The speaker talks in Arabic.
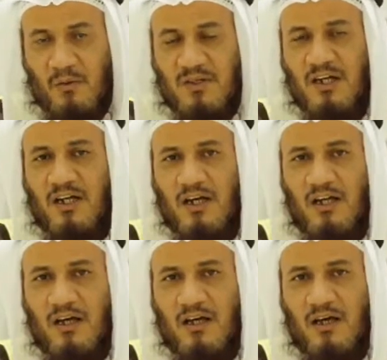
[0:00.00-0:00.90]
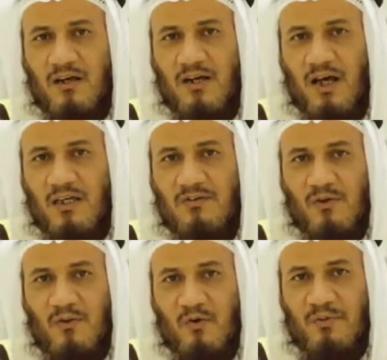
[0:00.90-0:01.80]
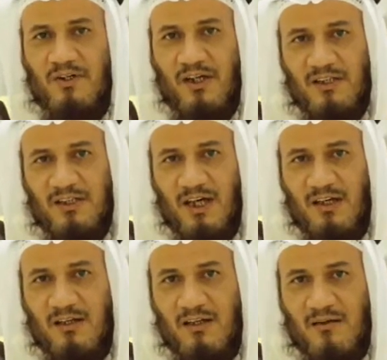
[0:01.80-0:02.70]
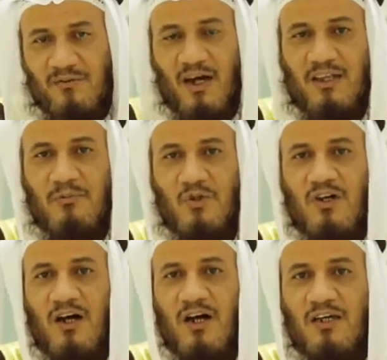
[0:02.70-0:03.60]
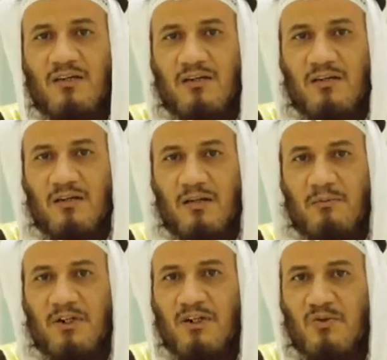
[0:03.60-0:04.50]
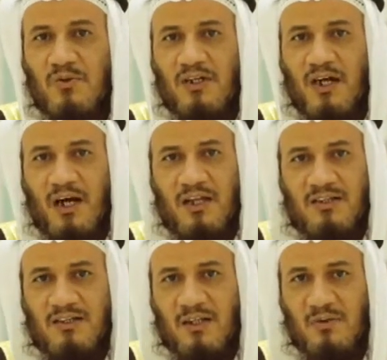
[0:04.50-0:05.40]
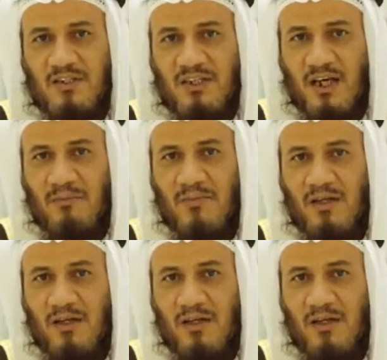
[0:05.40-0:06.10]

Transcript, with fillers: وسكن الراعي في قلوب الرعية فهذه بشرى خير من رسولنا عليه الصلاة والسلام